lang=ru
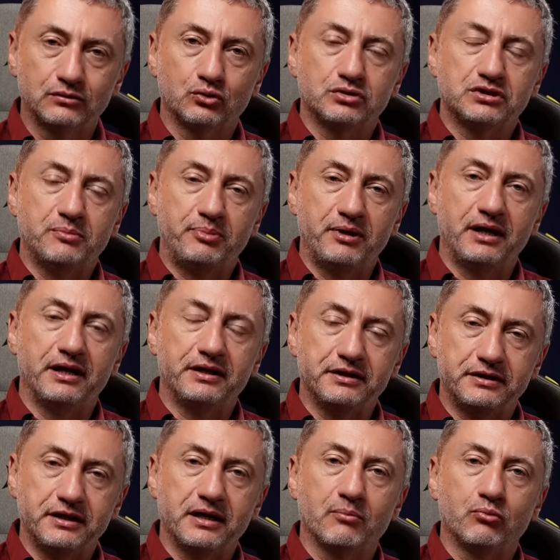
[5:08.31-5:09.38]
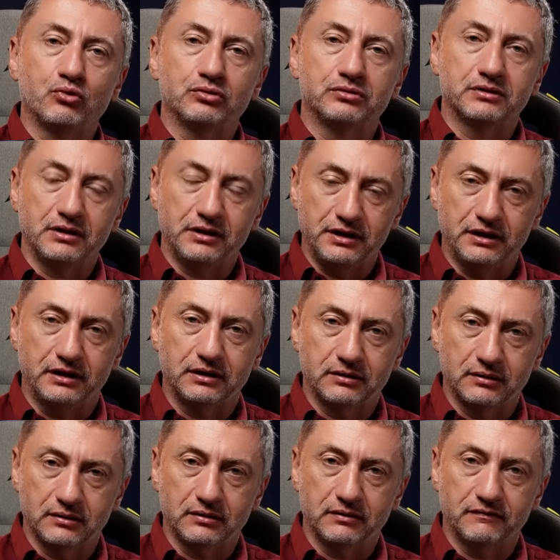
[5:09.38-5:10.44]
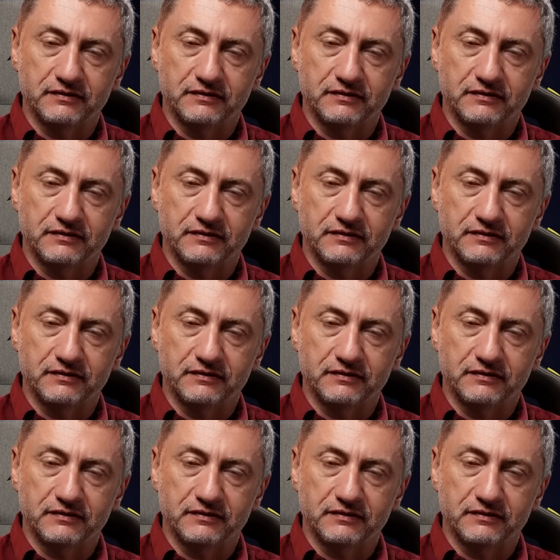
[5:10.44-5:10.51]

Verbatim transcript: то теперь они требуют их э,